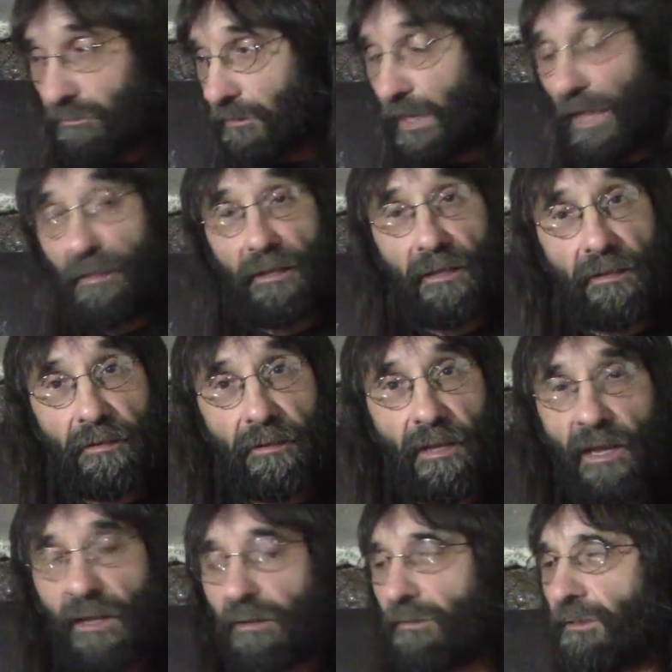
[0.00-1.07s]
la
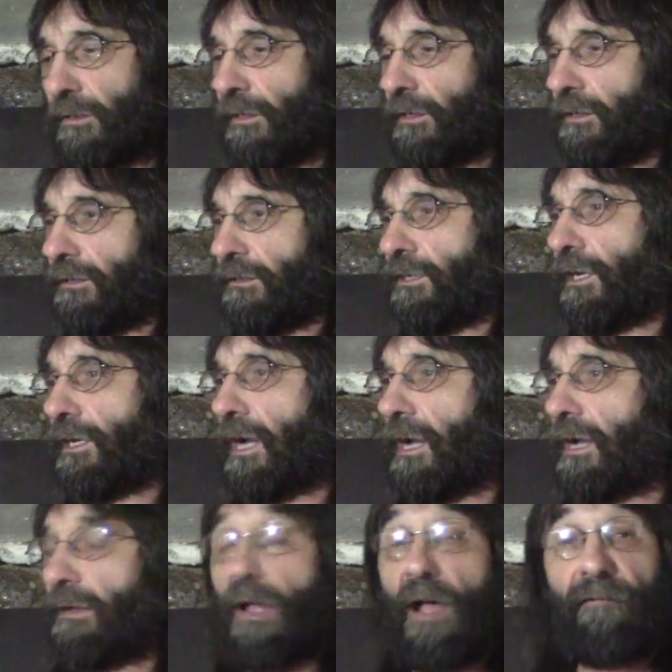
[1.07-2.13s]
ciencia,
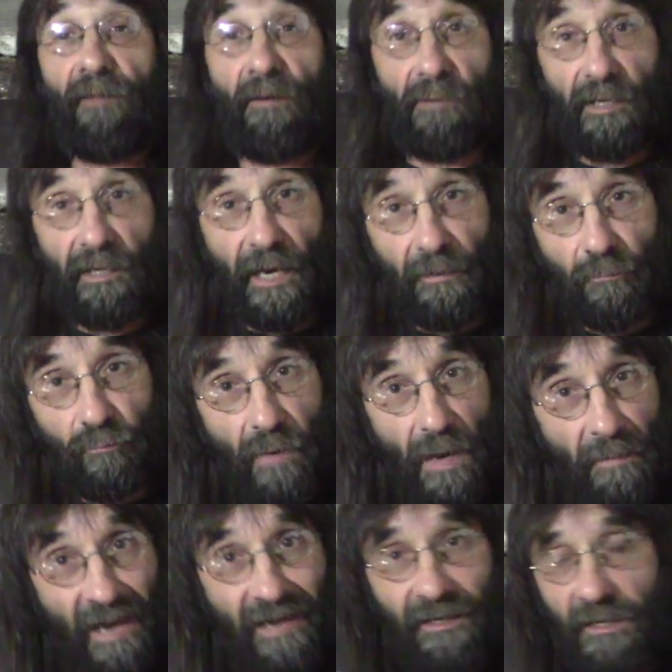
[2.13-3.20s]
llega a fabricar
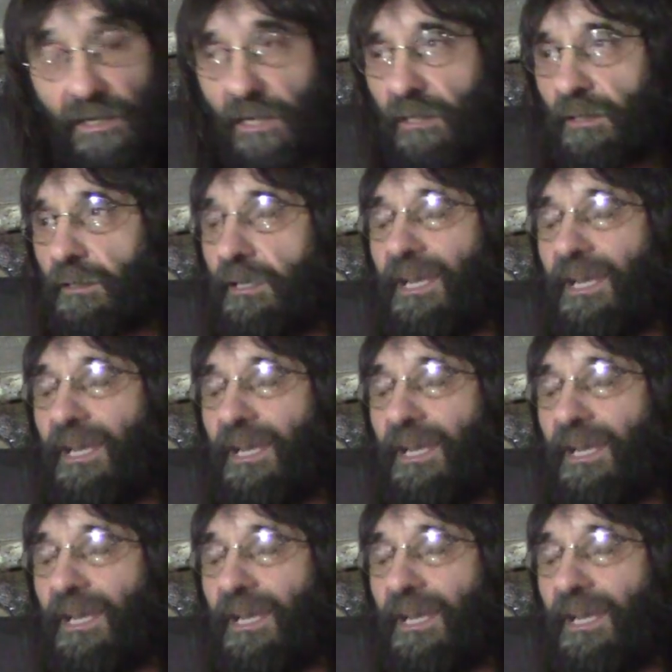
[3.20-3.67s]
una máquina